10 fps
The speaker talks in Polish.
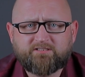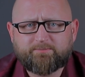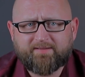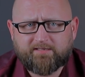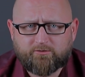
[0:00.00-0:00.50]

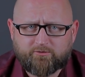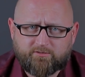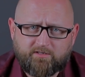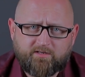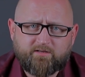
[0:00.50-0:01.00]
inspektor
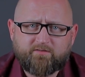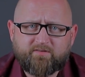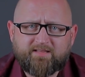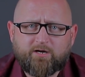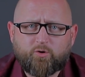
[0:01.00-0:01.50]

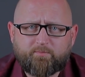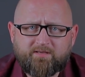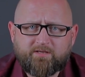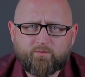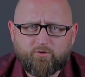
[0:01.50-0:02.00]
wyda
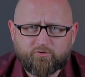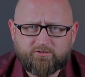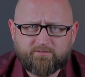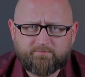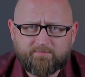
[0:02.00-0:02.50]
opinię o
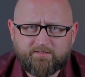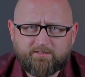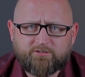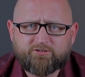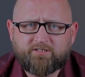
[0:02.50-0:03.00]
tym,
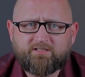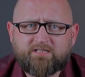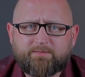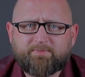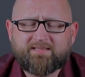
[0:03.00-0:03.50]
że
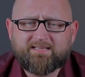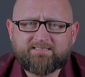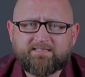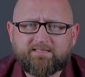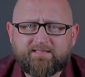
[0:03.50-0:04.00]

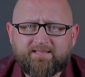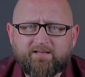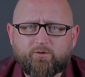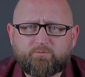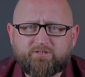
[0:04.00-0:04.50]
interpretacja
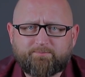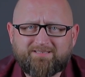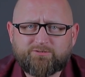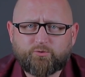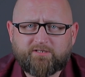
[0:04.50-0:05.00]
danego
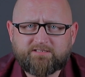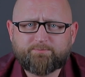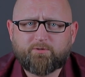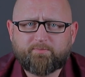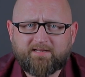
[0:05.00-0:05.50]
przepisu
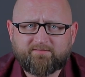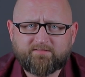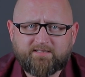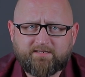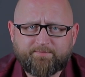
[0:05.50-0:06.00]
jest
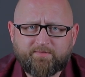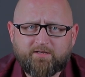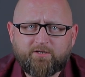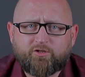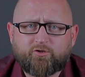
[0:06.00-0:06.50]
poprawna,
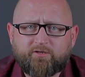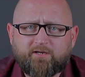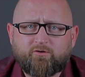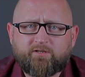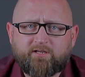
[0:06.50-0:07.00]
to
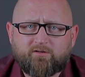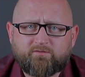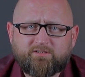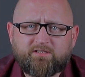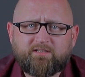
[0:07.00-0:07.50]
jego
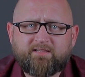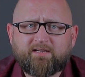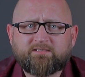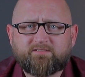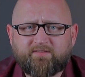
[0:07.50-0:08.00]
kierownik i
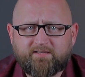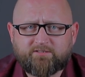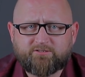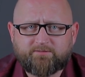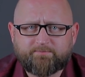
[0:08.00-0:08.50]
tak
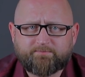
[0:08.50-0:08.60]
stwierdzi.